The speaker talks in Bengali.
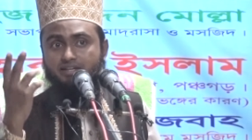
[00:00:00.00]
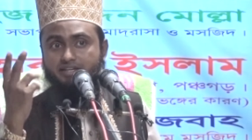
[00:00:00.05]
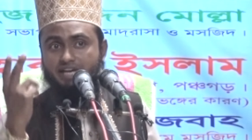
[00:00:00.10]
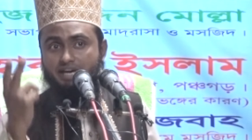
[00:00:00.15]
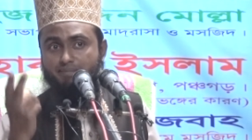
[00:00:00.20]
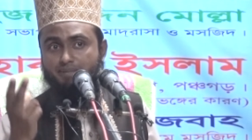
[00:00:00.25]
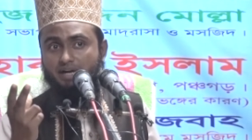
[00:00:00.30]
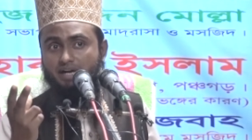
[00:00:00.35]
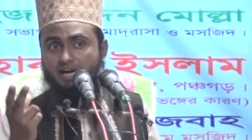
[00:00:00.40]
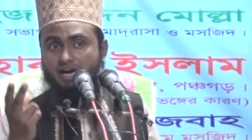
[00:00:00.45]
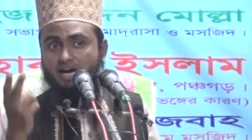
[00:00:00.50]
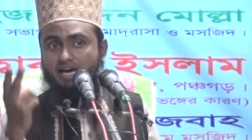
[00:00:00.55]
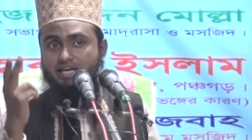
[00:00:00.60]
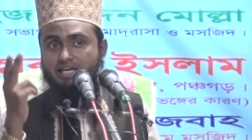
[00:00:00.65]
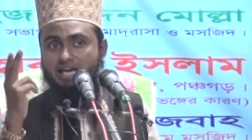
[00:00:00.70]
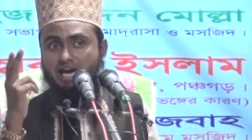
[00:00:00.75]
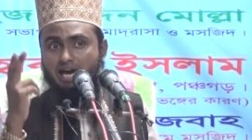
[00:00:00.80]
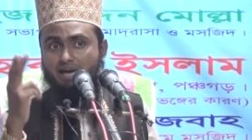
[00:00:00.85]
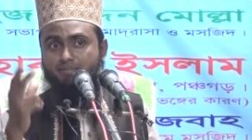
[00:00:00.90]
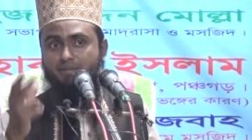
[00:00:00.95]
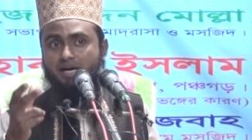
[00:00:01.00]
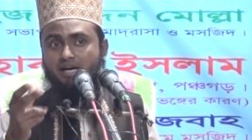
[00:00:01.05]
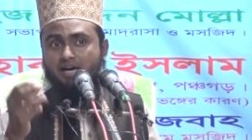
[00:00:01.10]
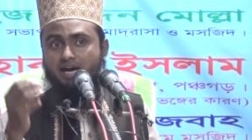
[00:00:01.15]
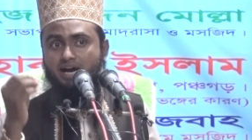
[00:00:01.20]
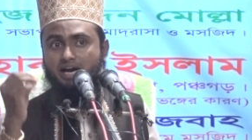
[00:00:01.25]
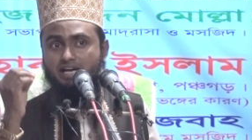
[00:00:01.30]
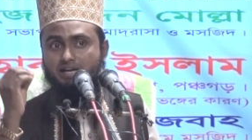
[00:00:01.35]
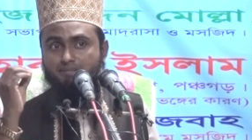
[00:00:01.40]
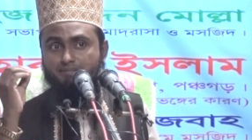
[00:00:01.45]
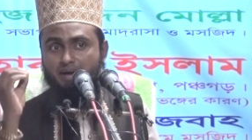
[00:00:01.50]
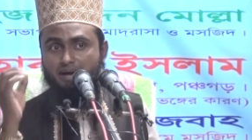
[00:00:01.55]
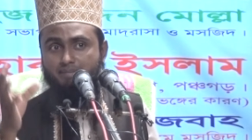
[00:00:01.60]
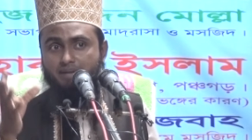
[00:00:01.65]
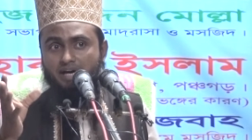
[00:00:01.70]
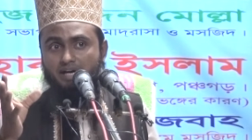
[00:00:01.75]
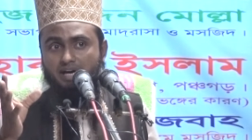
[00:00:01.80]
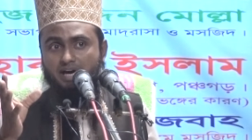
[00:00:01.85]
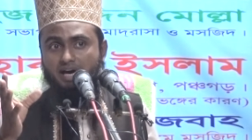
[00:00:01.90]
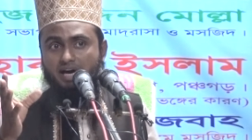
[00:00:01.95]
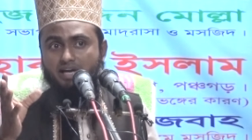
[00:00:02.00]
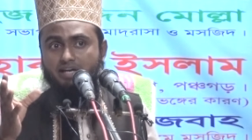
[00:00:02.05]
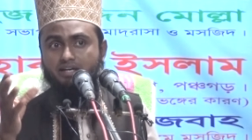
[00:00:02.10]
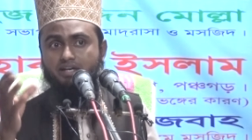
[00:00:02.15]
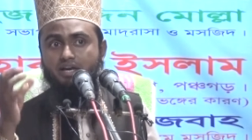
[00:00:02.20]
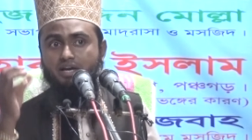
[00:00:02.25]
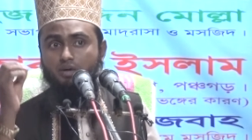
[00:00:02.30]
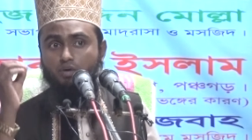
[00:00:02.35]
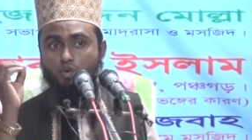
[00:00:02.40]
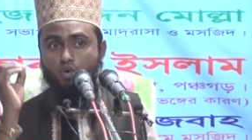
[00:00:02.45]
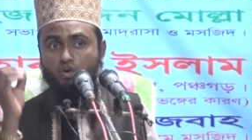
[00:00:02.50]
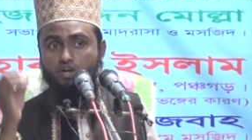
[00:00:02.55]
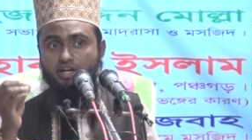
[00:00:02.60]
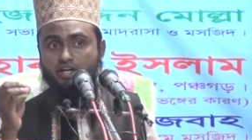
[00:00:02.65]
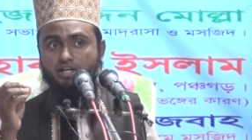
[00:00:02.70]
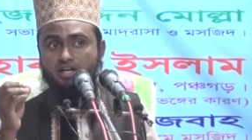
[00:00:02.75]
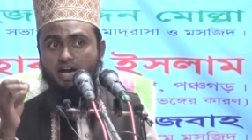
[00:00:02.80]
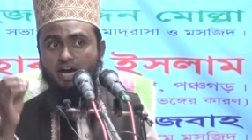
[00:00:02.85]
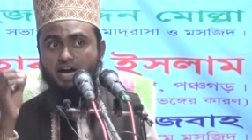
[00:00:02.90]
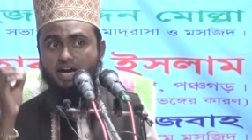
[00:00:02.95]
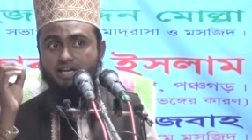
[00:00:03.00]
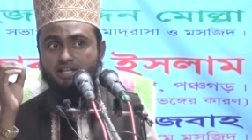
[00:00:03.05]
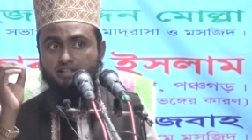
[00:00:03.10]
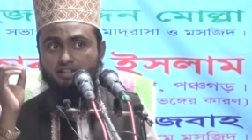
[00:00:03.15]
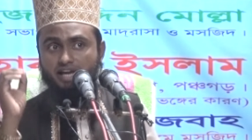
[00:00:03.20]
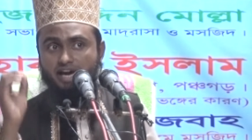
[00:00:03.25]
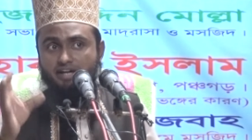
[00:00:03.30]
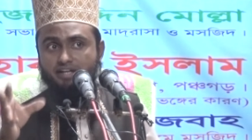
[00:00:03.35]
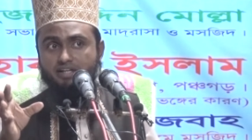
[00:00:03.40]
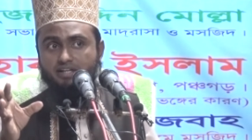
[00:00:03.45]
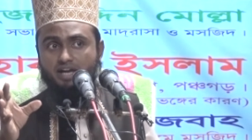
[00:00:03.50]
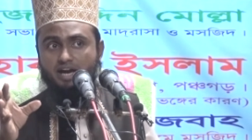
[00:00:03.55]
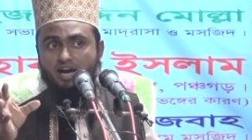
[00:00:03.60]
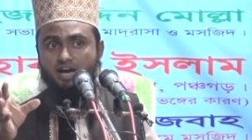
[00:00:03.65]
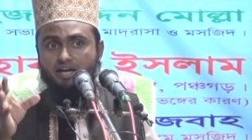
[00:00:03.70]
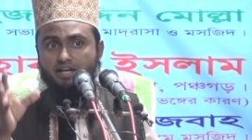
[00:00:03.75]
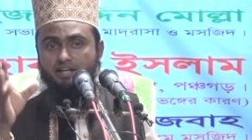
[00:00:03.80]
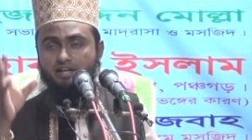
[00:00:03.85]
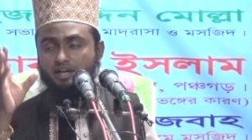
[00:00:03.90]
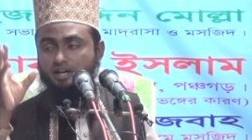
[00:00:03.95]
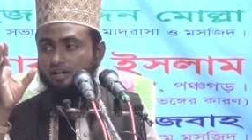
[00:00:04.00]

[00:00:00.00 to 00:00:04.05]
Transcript: ইয়াবা খাই আবা খাই বাবা খাই কোকেন খাই তারি খাই